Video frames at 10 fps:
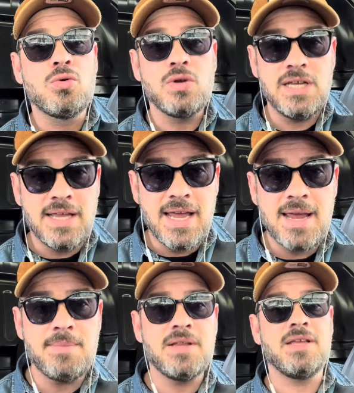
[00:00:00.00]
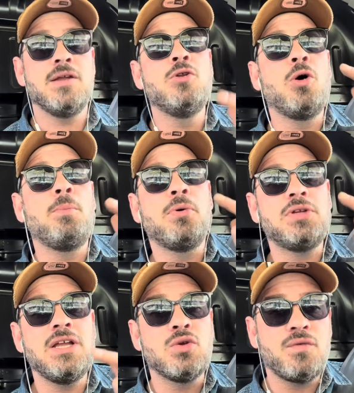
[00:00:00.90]
i debiti, non
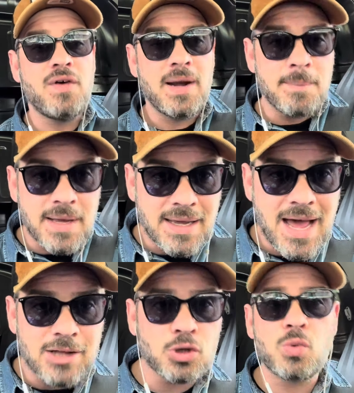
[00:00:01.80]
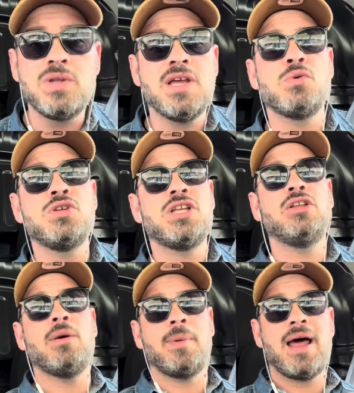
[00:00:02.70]
potendo far mercato, quindi
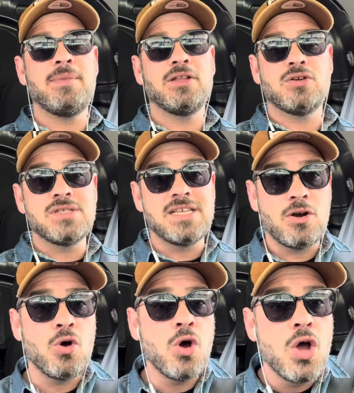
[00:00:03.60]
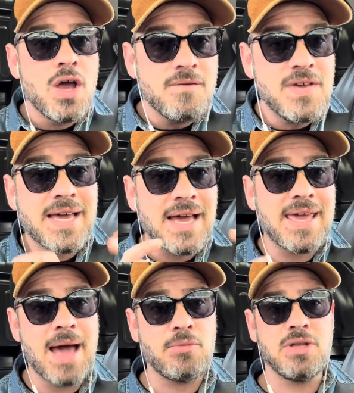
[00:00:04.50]
acquistando a parametro zero, vi
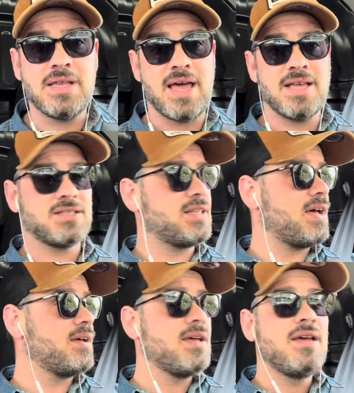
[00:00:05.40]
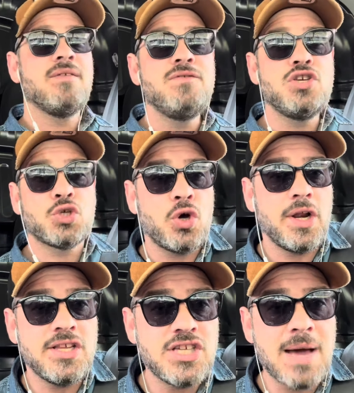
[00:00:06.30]
caghiamo in testa vi
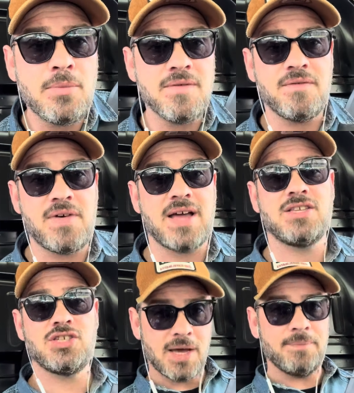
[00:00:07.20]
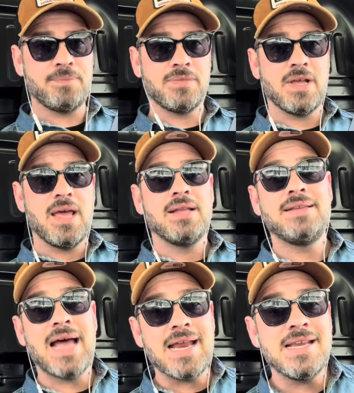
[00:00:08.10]
scorreggiamo in faccia
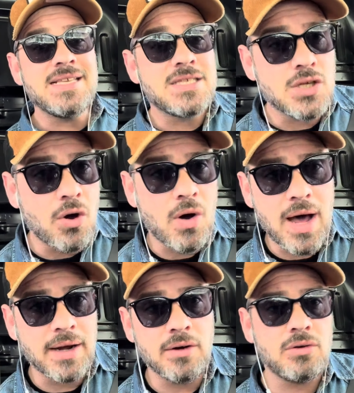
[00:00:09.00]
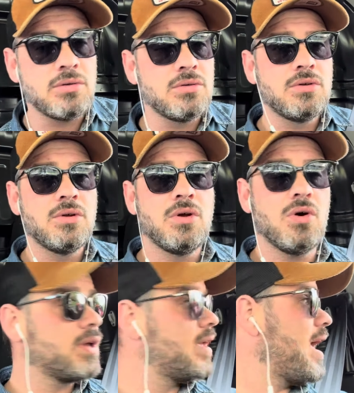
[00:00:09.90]
da inizio anno,
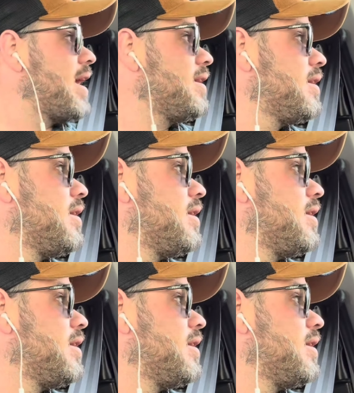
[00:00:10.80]
ok?